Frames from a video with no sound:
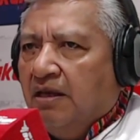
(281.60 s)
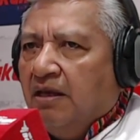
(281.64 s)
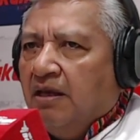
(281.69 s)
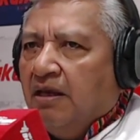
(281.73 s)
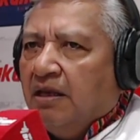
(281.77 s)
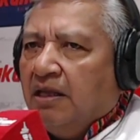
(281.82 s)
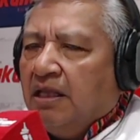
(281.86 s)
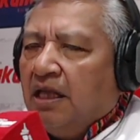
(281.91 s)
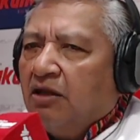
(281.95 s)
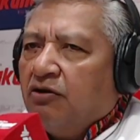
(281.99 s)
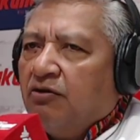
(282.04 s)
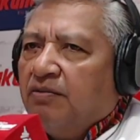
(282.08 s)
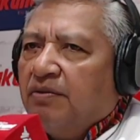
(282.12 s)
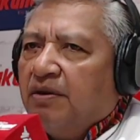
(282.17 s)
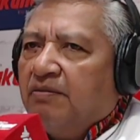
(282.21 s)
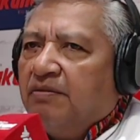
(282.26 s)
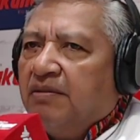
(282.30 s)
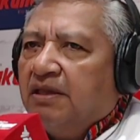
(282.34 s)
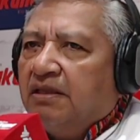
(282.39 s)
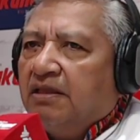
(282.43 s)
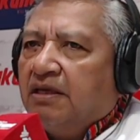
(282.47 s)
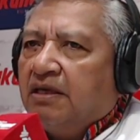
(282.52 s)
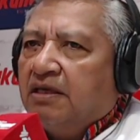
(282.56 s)
Claro.
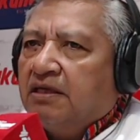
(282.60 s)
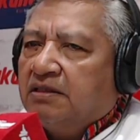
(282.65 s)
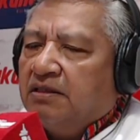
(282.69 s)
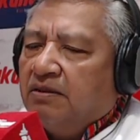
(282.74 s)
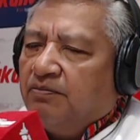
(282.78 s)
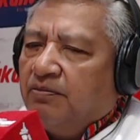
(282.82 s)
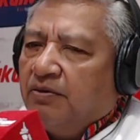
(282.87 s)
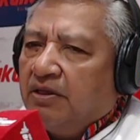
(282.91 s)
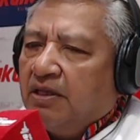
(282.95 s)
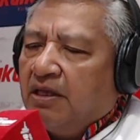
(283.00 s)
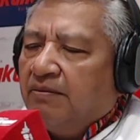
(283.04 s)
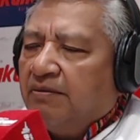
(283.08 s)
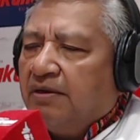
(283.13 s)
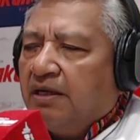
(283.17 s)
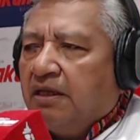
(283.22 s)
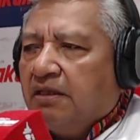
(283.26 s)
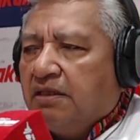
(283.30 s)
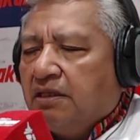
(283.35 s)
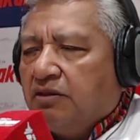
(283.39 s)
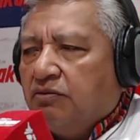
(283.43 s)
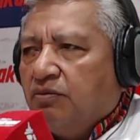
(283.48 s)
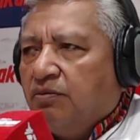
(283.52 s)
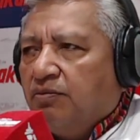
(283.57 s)
obviamente que se puede
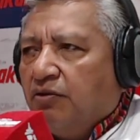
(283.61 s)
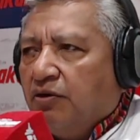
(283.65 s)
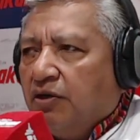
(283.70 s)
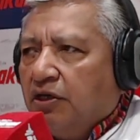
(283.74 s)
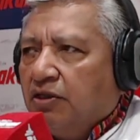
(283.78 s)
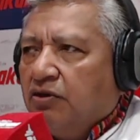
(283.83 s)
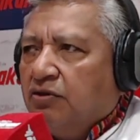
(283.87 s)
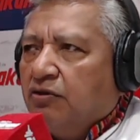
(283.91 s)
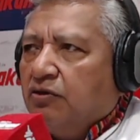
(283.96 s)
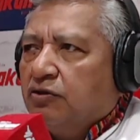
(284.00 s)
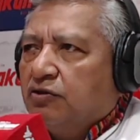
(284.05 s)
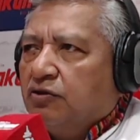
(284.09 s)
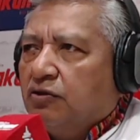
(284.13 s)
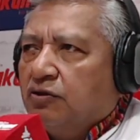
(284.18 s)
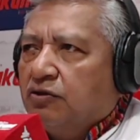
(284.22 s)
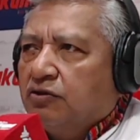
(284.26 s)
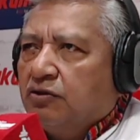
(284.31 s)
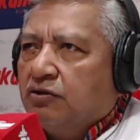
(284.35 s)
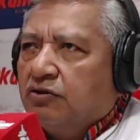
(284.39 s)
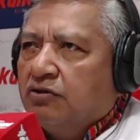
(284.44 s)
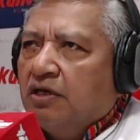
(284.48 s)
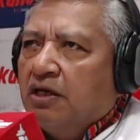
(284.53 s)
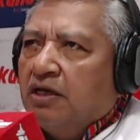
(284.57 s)
abaratar un poquito los
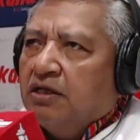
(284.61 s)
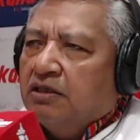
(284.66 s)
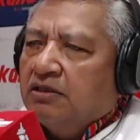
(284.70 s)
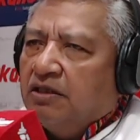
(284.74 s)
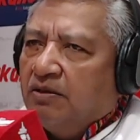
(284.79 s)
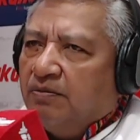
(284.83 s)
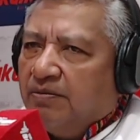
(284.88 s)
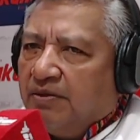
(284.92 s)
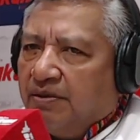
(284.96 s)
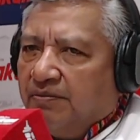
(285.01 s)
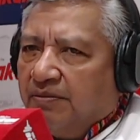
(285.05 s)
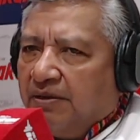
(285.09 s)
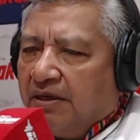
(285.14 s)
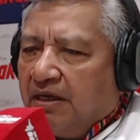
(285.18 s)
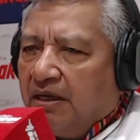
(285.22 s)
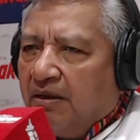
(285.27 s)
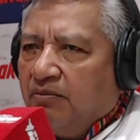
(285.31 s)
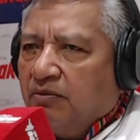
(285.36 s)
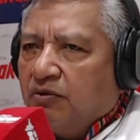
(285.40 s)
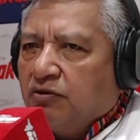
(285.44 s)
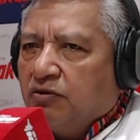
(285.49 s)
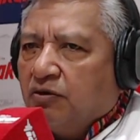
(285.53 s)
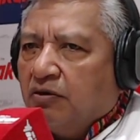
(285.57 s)
costos si
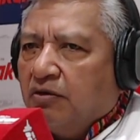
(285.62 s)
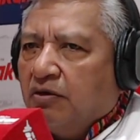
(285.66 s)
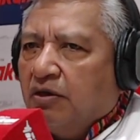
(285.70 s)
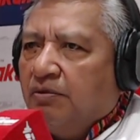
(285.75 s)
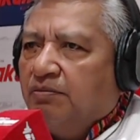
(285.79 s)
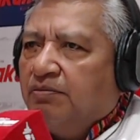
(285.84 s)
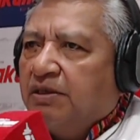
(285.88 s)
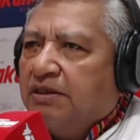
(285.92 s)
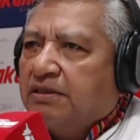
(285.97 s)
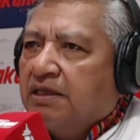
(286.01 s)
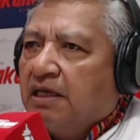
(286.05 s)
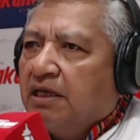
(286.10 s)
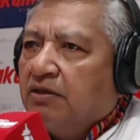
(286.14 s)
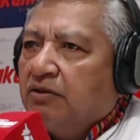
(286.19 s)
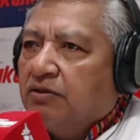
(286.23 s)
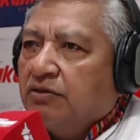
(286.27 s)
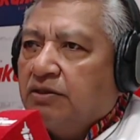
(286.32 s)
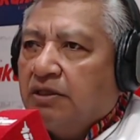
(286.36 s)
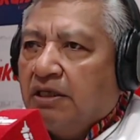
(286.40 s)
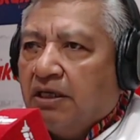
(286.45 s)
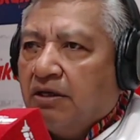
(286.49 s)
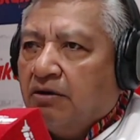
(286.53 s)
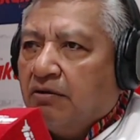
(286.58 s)
preparamos con el pescado
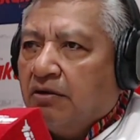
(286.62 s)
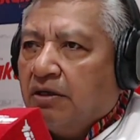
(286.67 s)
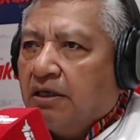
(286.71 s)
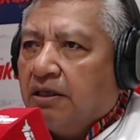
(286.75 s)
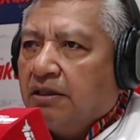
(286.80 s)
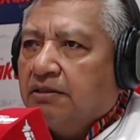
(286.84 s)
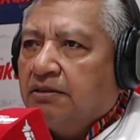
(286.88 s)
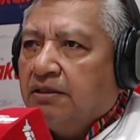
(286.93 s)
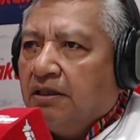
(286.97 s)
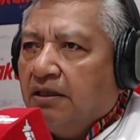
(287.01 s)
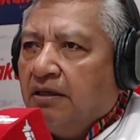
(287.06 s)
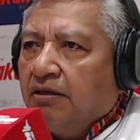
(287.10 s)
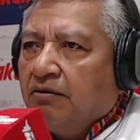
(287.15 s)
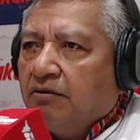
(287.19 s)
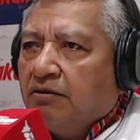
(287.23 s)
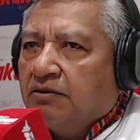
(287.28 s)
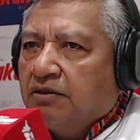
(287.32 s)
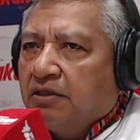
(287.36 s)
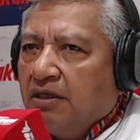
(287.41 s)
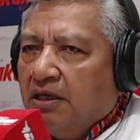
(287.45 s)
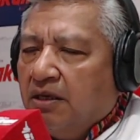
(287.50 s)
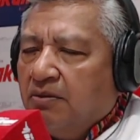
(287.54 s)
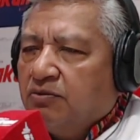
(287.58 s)
seco que sí
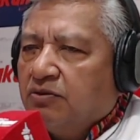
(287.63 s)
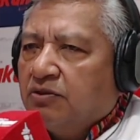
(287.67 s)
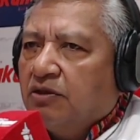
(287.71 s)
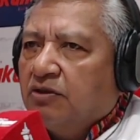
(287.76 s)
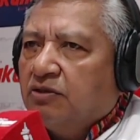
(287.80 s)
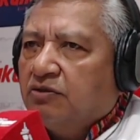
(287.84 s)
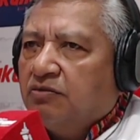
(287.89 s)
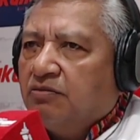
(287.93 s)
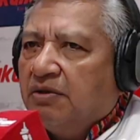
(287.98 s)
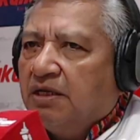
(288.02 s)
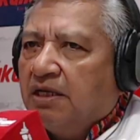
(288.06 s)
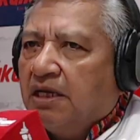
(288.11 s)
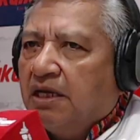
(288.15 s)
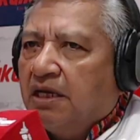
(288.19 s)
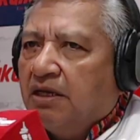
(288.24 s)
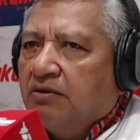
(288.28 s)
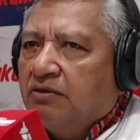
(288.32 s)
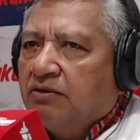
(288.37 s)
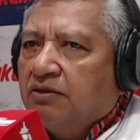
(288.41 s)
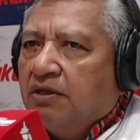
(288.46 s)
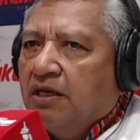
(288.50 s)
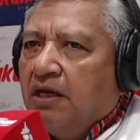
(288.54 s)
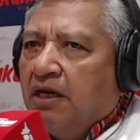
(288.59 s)
conseguimos en los
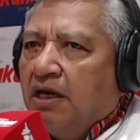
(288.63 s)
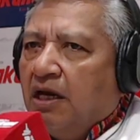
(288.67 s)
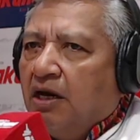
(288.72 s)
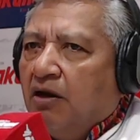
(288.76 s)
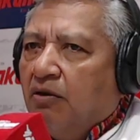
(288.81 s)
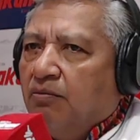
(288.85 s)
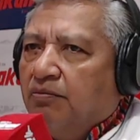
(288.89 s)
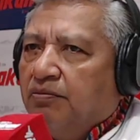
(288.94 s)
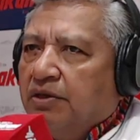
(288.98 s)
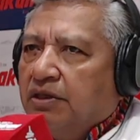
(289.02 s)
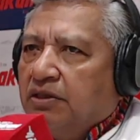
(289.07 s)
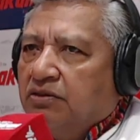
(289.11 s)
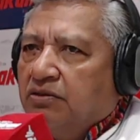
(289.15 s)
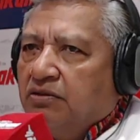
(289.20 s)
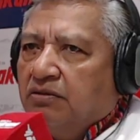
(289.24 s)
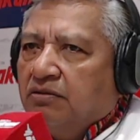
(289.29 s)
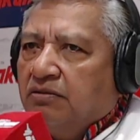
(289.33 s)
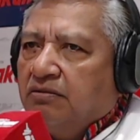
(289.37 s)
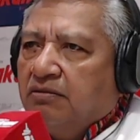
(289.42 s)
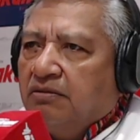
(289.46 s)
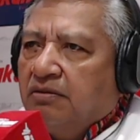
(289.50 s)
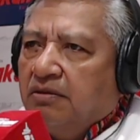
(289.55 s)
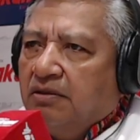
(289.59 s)
mercados a un
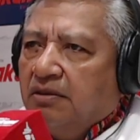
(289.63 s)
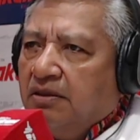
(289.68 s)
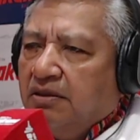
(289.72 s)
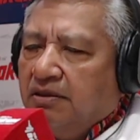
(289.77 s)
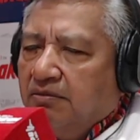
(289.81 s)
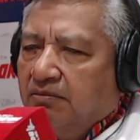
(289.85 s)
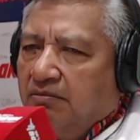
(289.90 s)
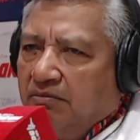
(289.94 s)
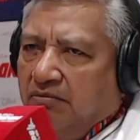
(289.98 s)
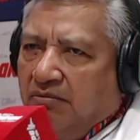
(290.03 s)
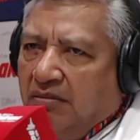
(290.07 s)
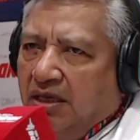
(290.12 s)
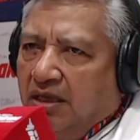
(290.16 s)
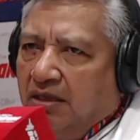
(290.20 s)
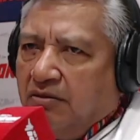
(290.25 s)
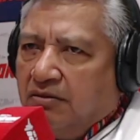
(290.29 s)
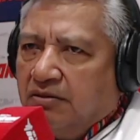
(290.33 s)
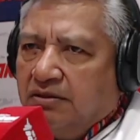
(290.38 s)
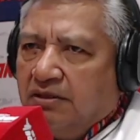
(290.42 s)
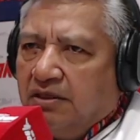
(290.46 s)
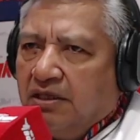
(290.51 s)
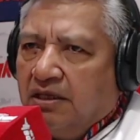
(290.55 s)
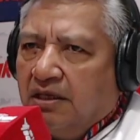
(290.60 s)
precio mm,
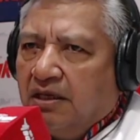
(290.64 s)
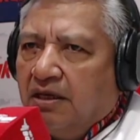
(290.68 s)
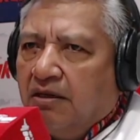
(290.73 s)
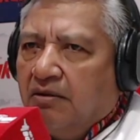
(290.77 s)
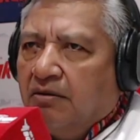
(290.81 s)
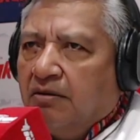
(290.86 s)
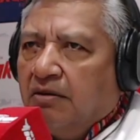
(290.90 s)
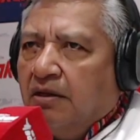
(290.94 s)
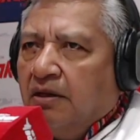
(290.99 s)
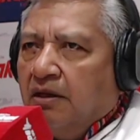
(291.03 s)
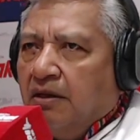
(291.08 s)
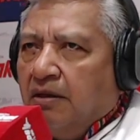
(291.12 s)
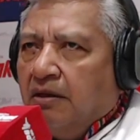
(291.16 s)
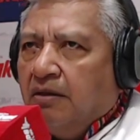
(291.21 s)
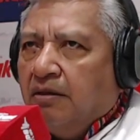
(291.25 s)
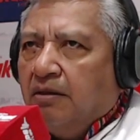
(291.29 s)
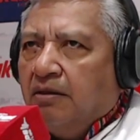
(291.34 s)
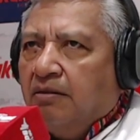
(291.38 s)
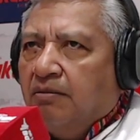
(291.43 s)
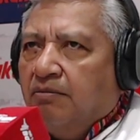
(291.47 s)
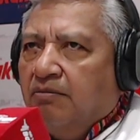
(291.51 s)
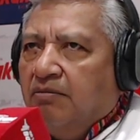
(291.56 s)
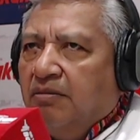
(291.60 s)
menos, siquiera
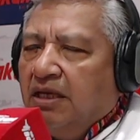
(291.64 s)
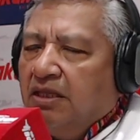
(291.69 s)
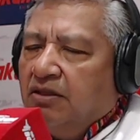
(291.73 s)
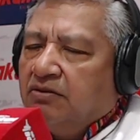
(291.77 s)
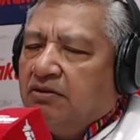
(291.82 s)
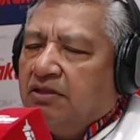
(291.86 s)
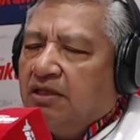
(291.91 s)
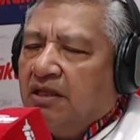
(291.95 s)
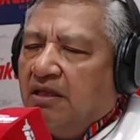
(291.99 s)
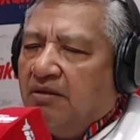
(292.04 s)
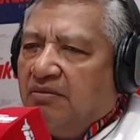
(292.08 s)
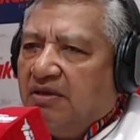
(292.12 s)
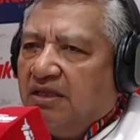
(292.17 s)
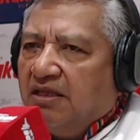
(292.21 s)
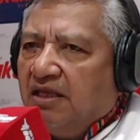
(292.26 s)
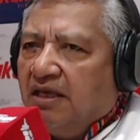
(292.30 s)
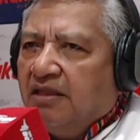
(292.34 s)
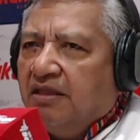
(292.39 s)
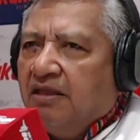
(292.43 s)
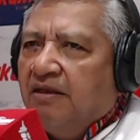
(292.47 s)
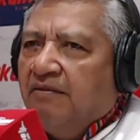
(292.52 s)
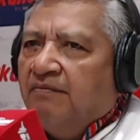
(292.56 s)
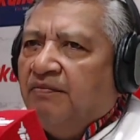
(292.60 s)
eh, menos de la
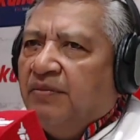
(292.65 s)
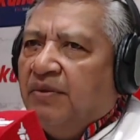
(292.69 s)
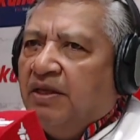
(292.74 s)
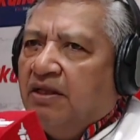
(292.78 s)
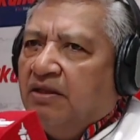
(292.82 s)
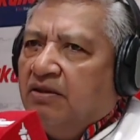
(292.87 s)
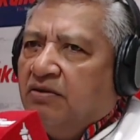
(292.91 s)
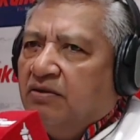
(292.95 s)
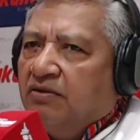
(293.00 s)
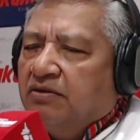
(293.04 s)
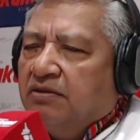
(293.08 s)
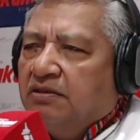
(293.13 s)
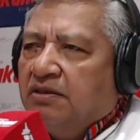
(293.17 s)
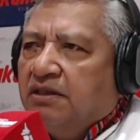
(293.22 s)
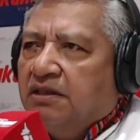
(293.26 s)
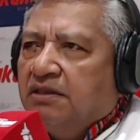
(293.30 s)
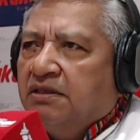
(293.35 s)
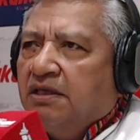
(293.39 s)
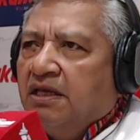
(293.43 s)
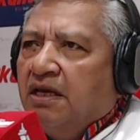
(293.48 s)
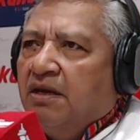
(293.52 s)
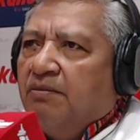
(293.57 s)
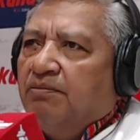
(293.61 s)
mitad.
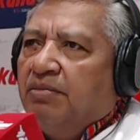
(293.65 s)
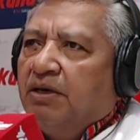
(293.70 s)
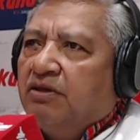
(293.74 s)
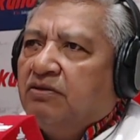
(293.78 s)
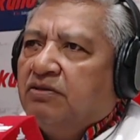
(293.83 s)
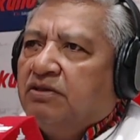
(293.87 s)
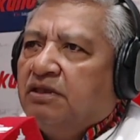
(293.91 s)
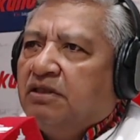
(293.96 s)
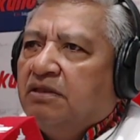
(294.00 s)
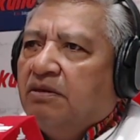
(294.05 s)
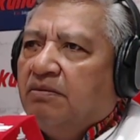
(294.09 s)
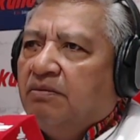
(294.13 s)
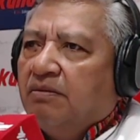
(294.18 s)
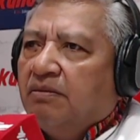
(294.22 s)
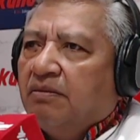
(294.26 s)
Entonces, pero, ya,